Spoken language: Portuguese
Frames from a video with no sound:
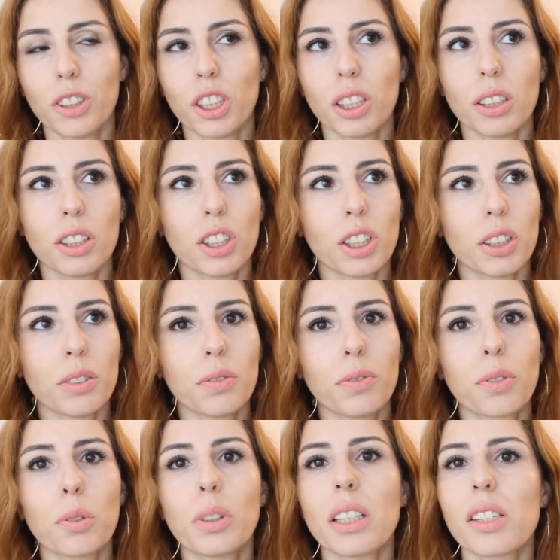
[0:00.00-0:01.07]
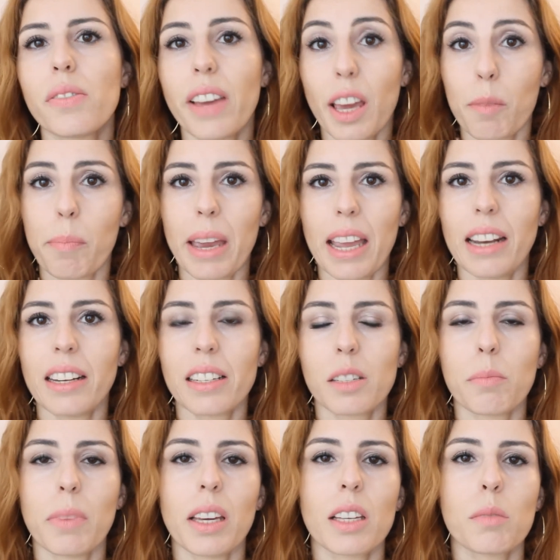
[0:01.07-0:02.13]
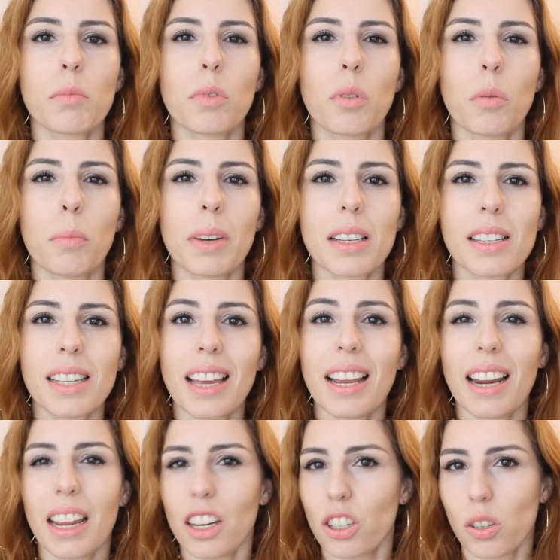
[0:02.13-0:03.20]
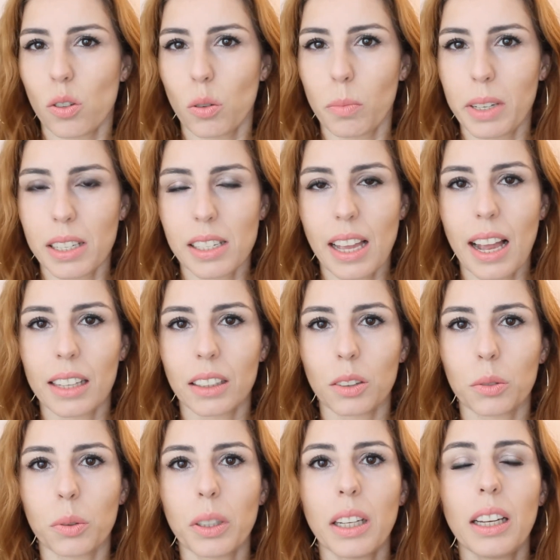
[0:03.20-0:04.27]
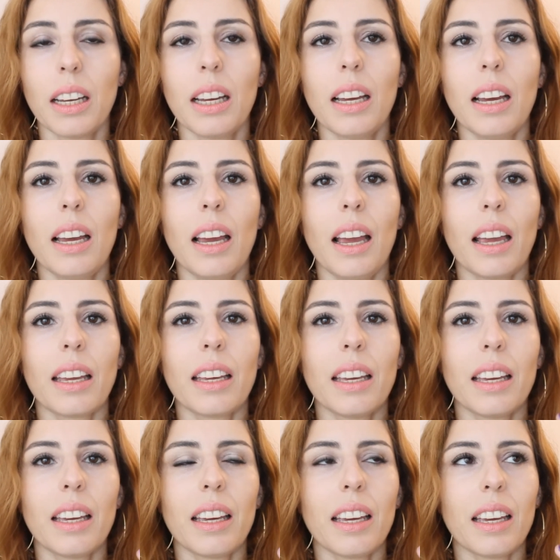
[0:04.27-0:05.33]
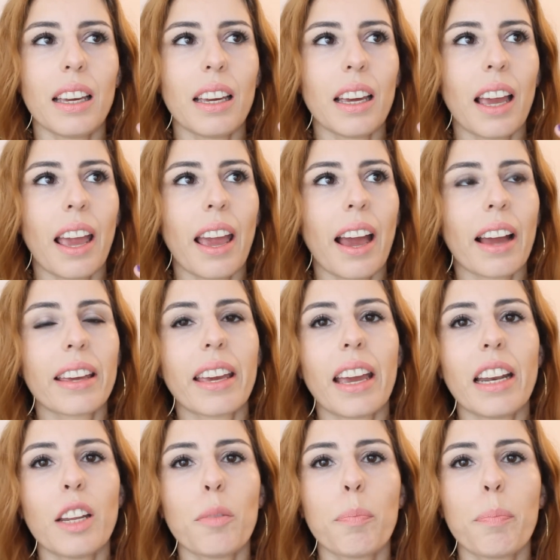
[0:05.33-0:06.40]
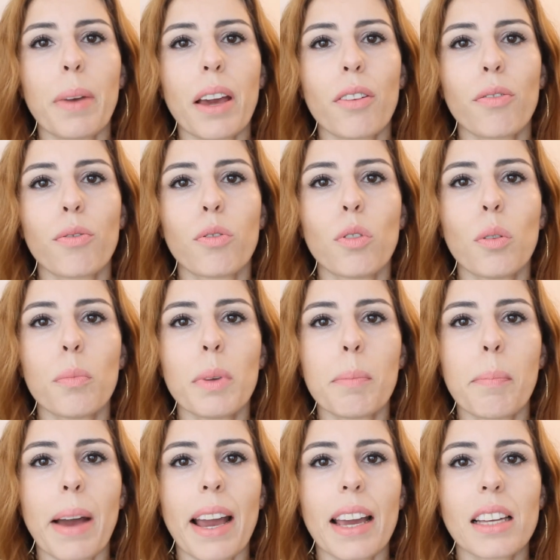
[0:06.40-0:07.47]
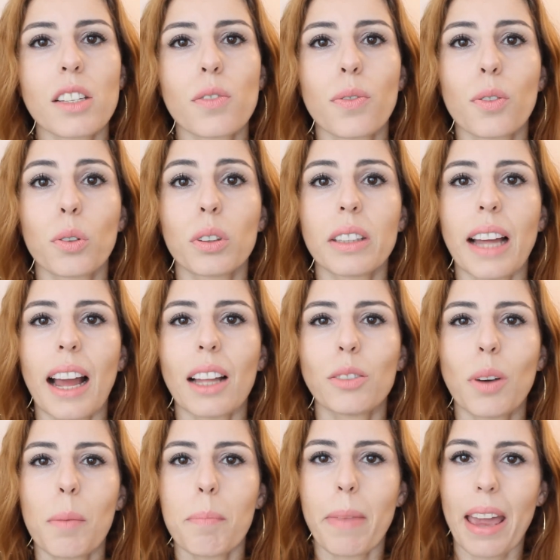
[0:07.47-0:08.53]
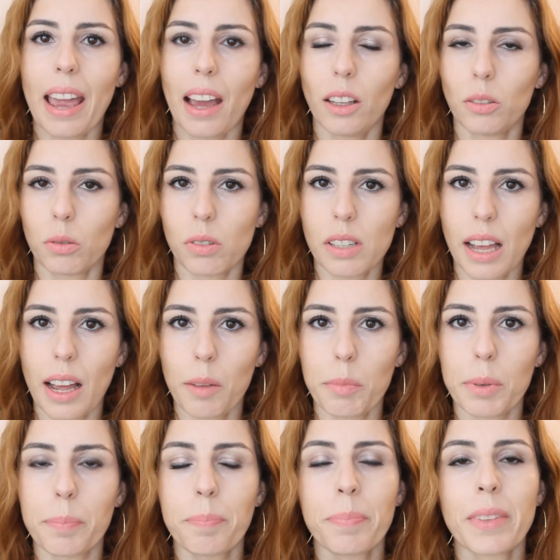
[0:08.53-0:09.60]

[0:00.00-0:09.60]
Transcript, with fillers: de, de frutas vermelhas mesmo, com uma cereja sobressaindo. E é aquele perfume mais frutado, aberto, sabe?